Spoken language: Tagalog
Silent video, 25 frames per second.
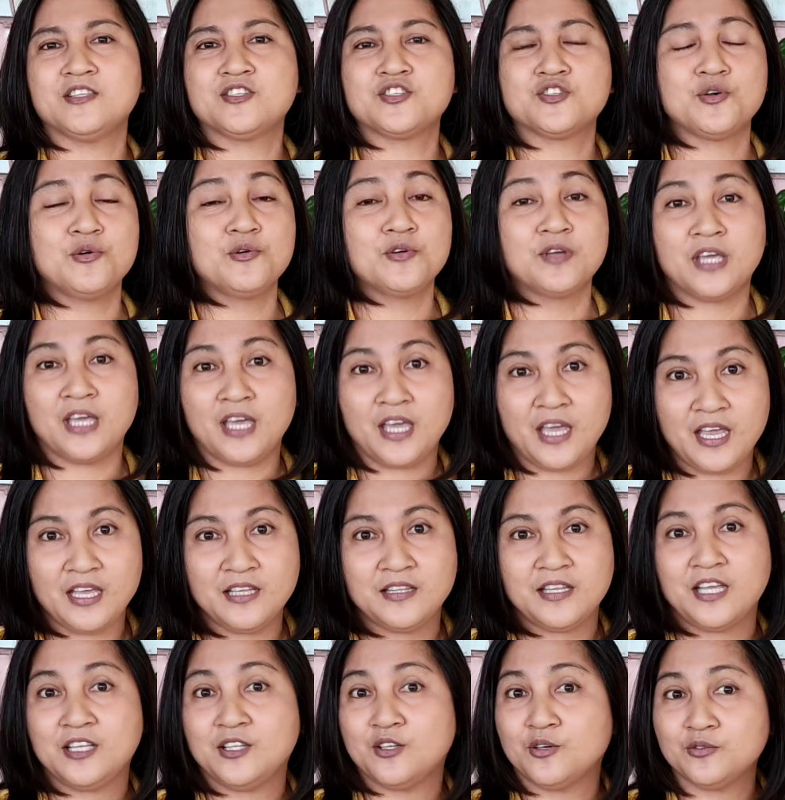It's
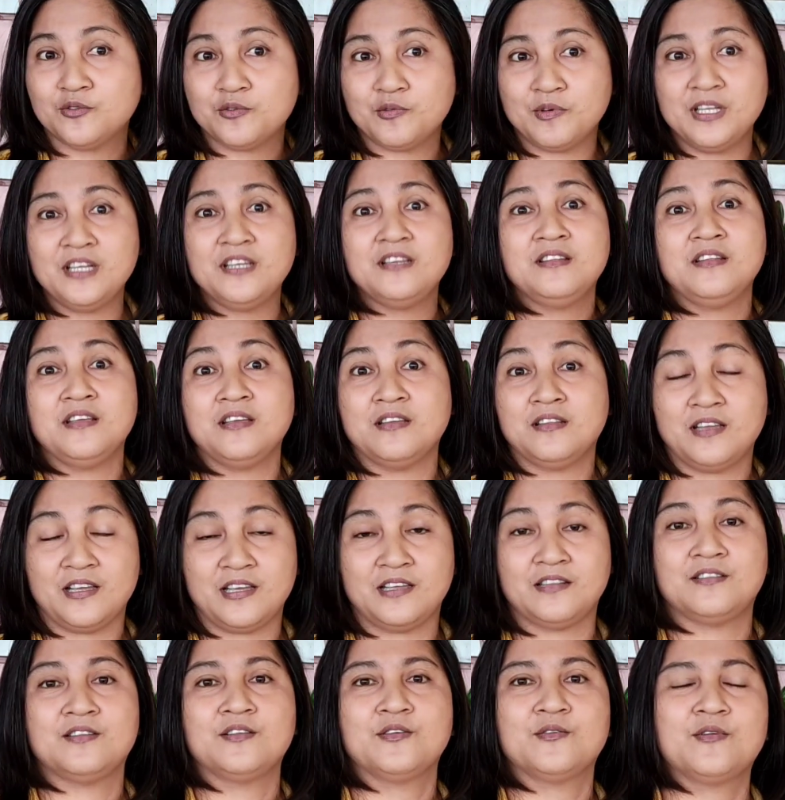okay, they don't really need
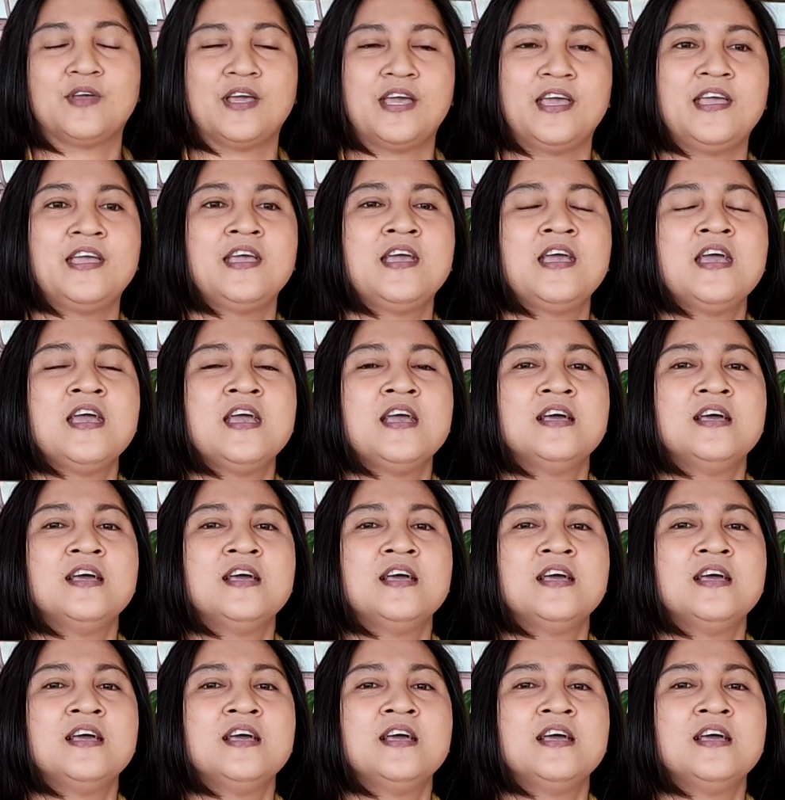it. Okay?